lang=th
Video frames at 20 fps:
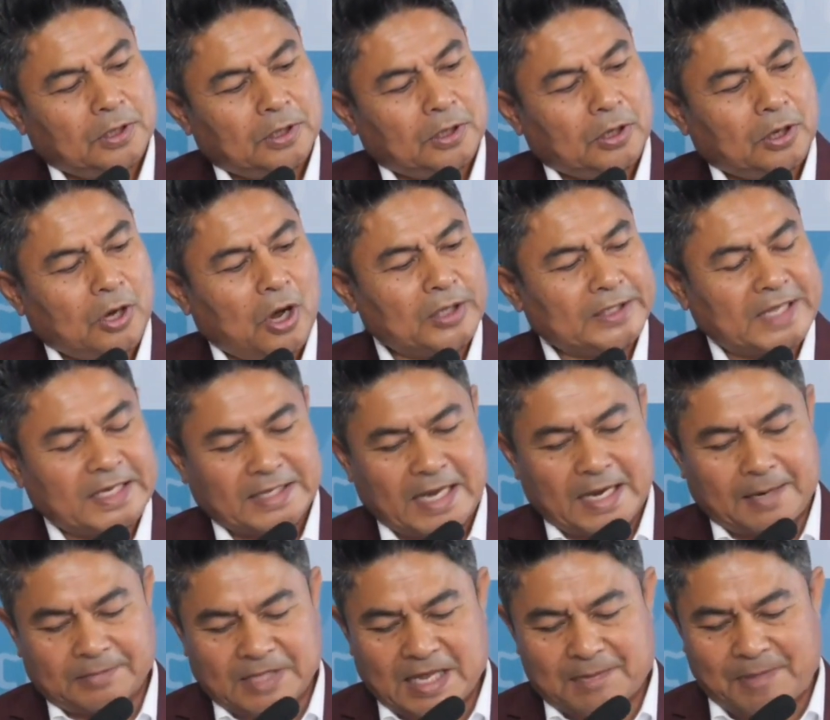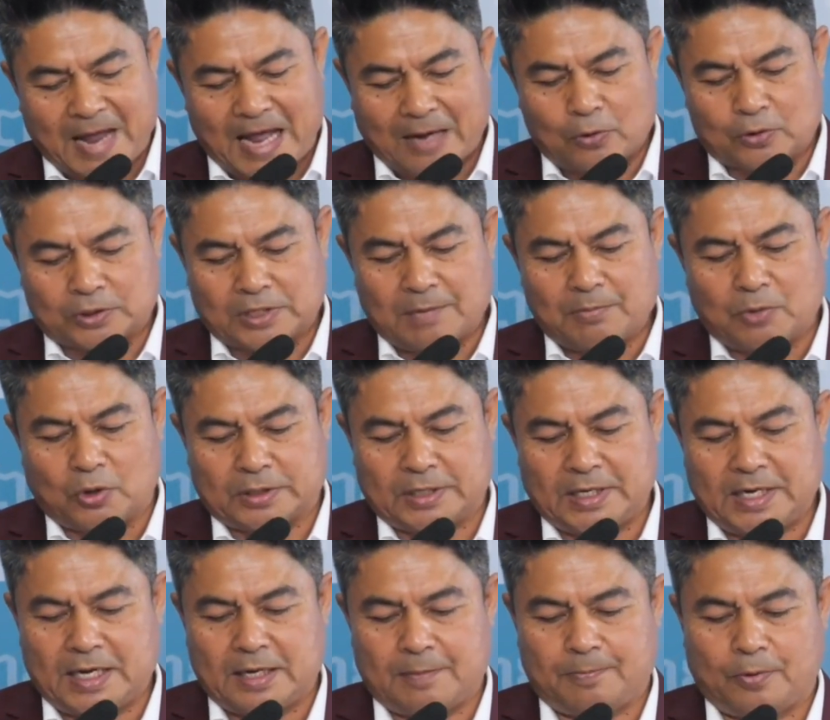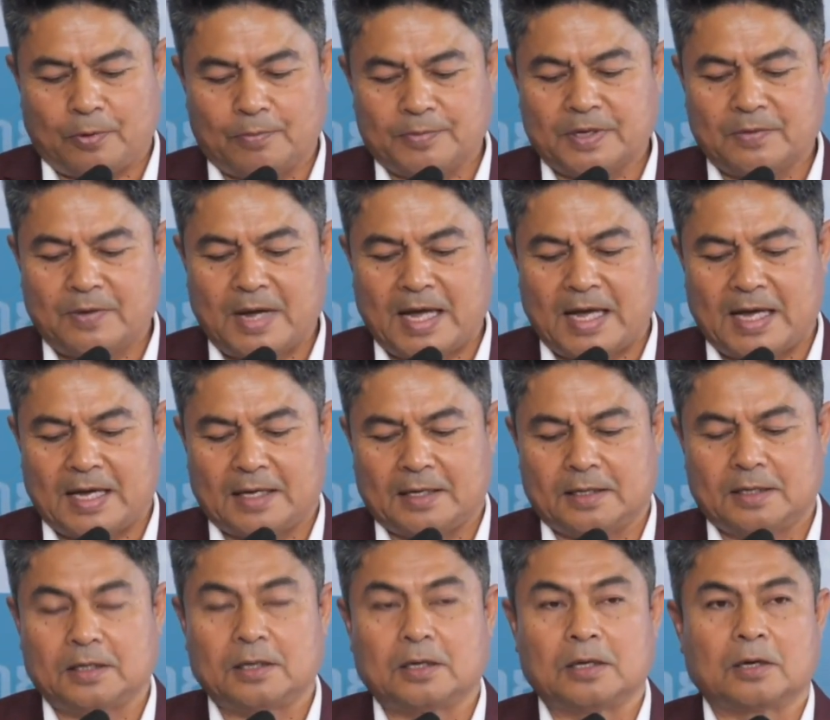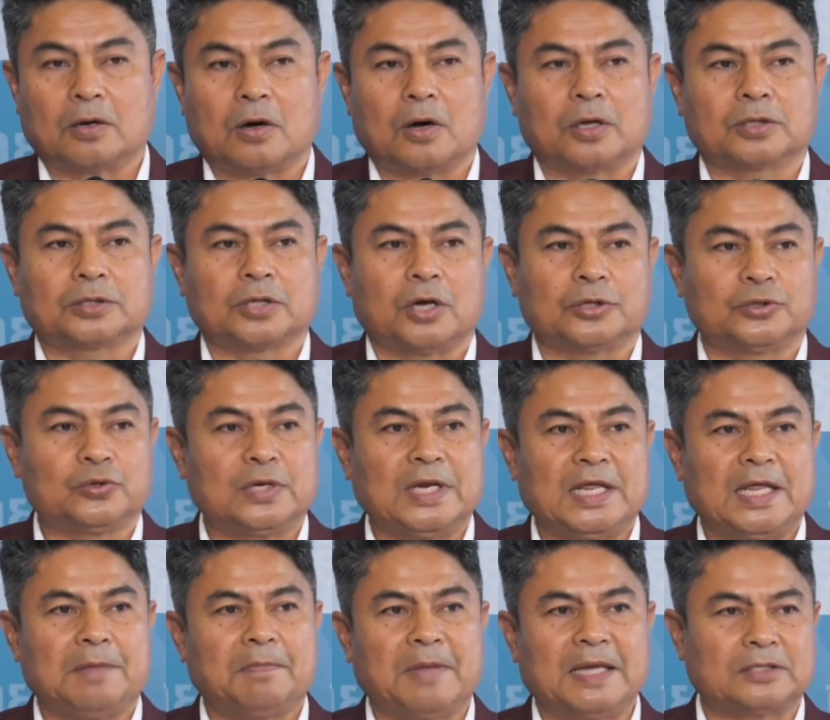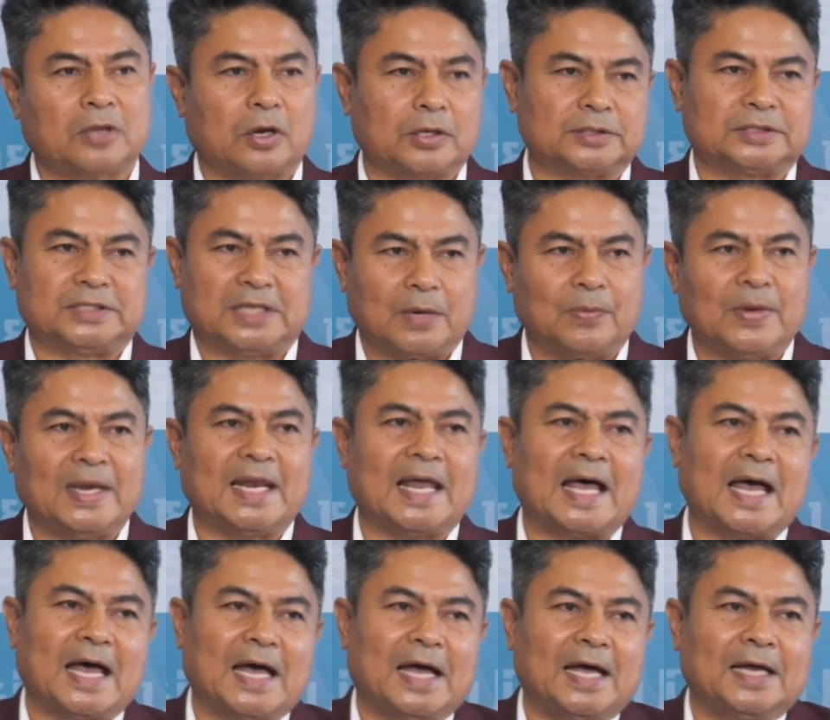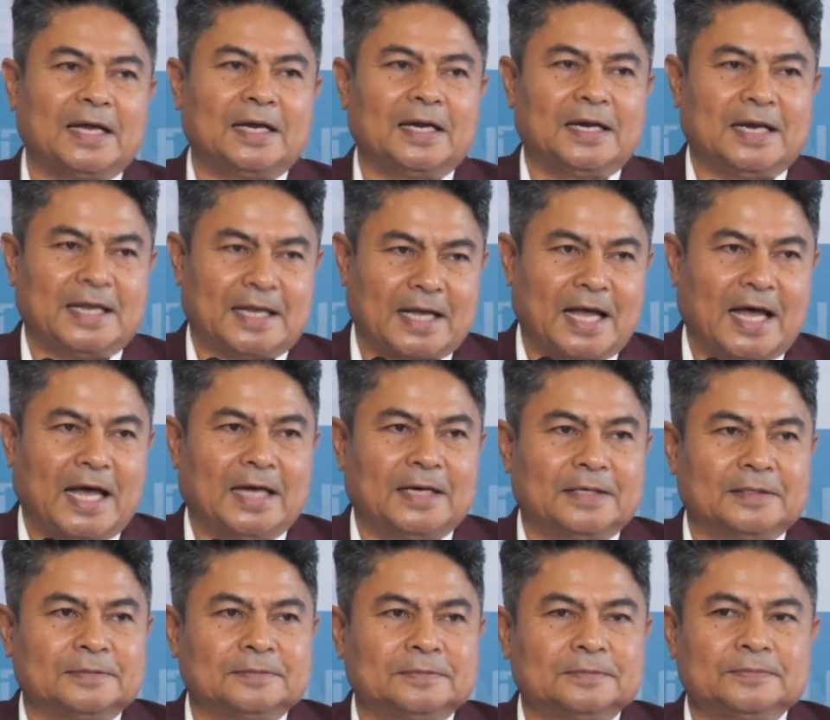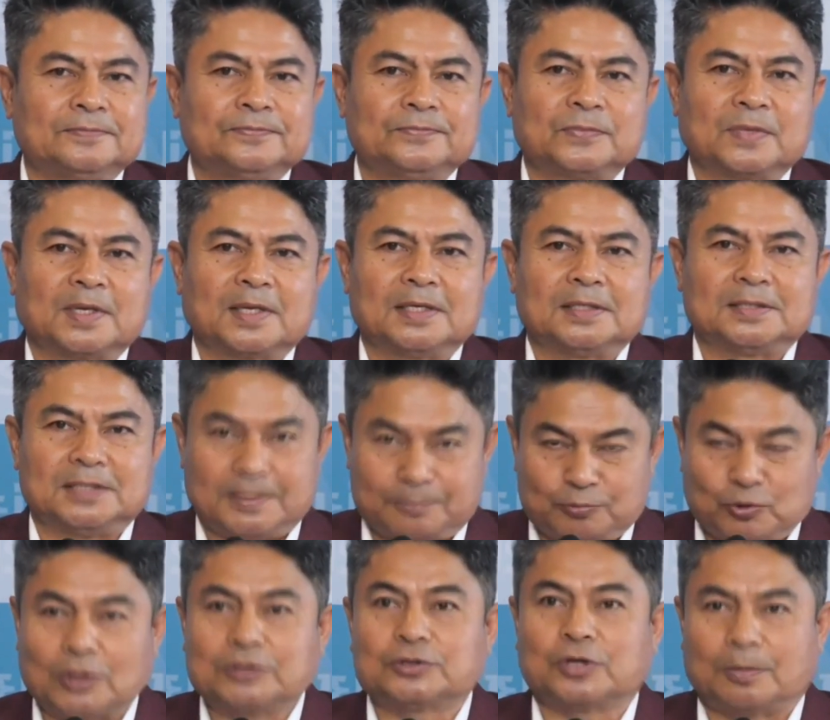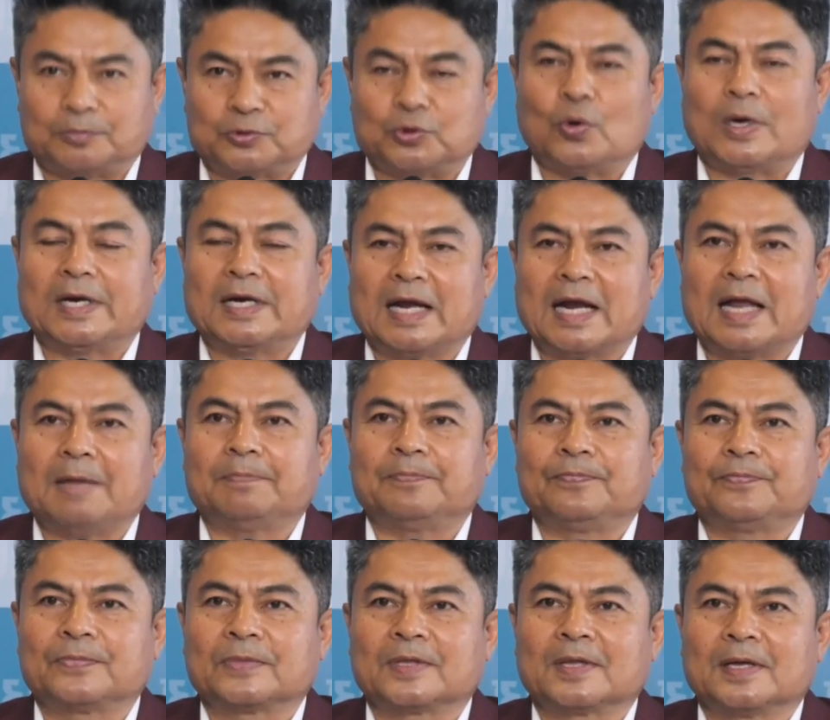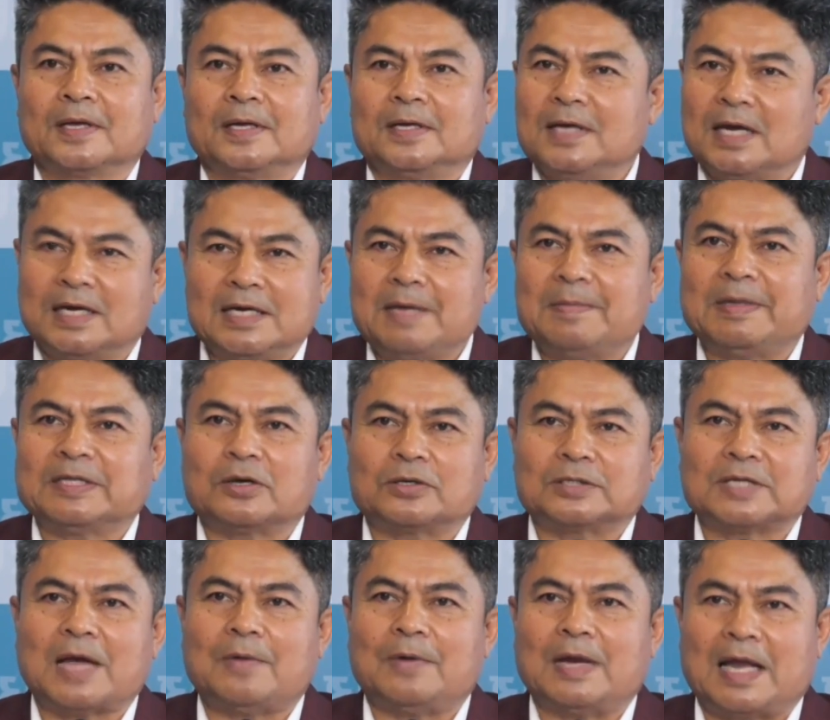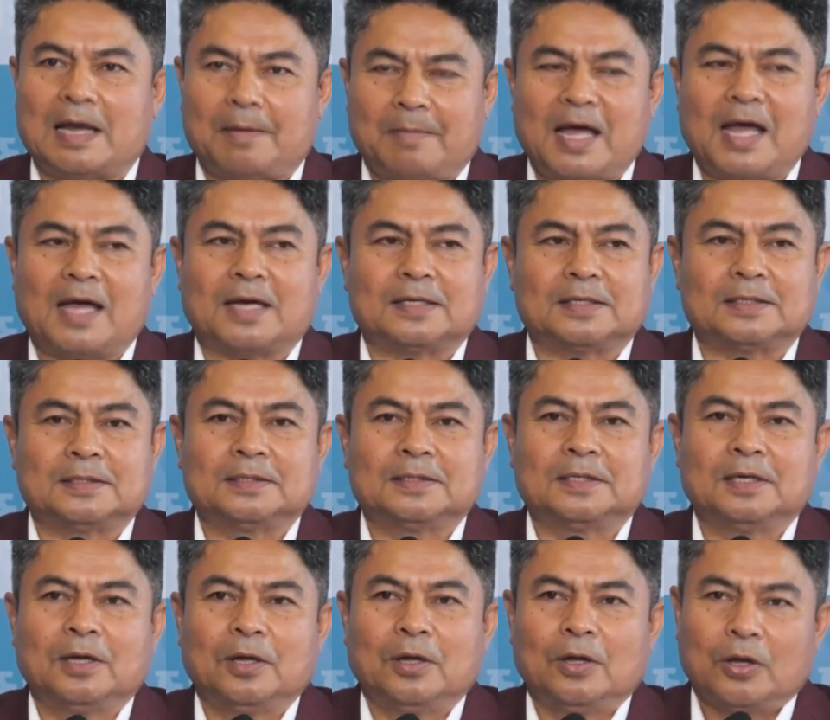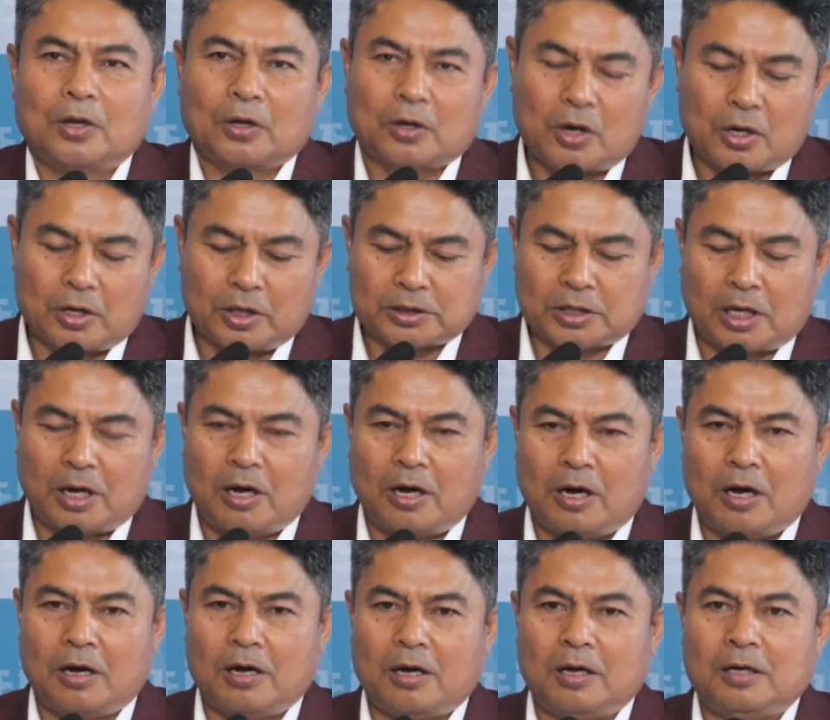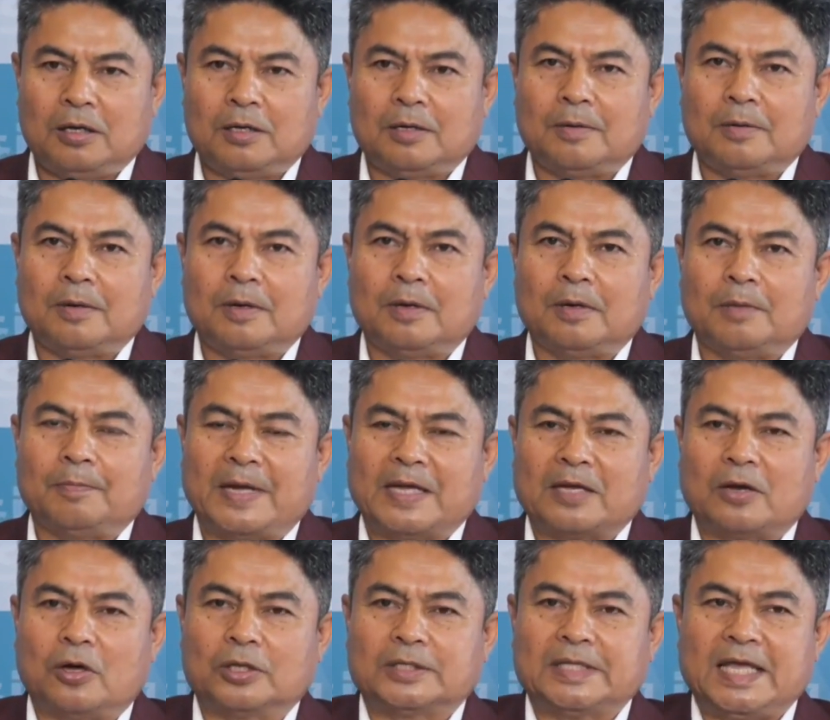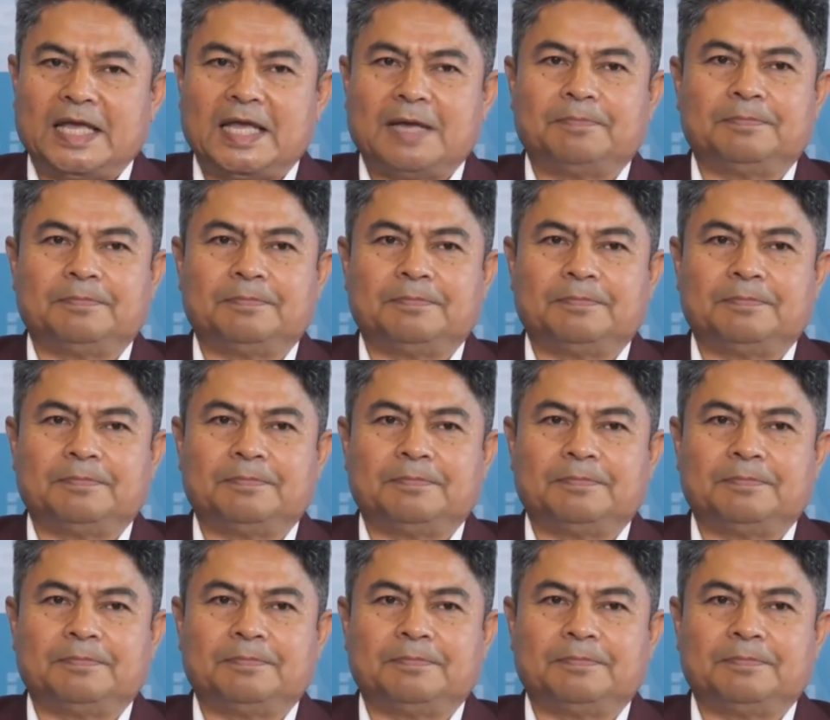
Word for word: ข้อเท็จจริงที่ปรากฏทั้งหมดเนี่ย ผมคิดว่า กกตชุดนี้ไม่ต้องเสียเวลาในการสืบสวนสอบสวนนะครับ เรื่องนี้ไม่ต้องใช้เวลามาก กกตไปขอเทป